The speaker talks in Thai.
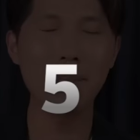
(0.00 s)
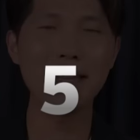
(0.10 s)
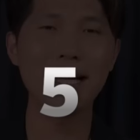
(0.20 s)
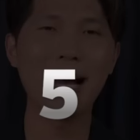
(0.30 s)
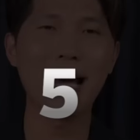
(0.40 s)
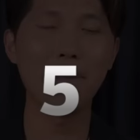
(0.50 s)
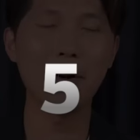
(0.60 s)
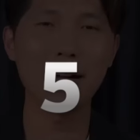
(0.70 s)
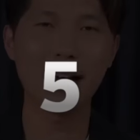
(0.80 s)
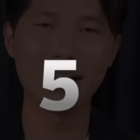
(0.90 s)
มีมาตรการ
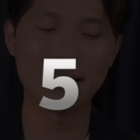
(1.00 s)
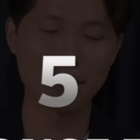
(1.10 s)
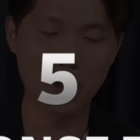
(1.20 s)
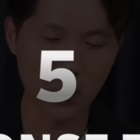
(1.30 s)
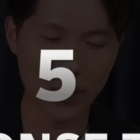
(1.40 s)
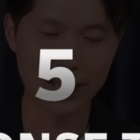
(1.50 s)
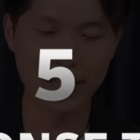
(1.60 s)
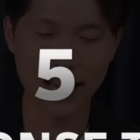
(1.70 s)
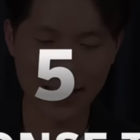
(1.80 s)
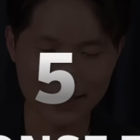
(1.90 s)
ป้องกันโควิด
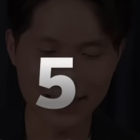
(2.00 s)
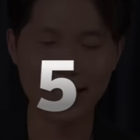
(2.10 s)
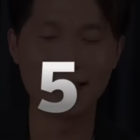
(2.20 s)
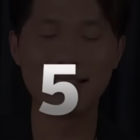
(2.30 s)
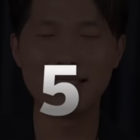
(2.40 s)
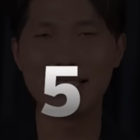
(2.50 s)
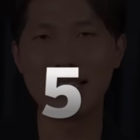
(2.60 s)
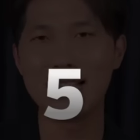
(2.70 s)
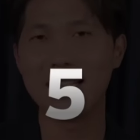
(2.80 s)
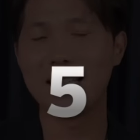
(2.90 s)
-19
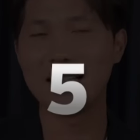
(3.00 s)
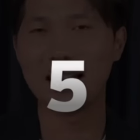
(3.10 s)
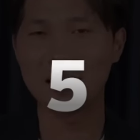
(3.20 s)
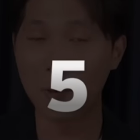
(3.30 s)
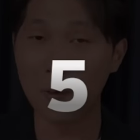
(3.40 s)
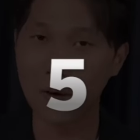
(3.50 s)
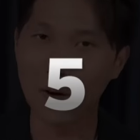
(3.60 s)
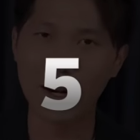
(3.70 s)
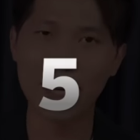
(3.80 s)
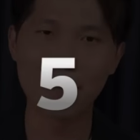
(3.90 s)
ที่ดีในองค์
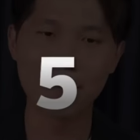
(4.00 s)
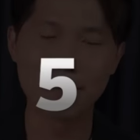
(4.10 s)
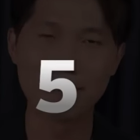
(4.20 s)
กรครับ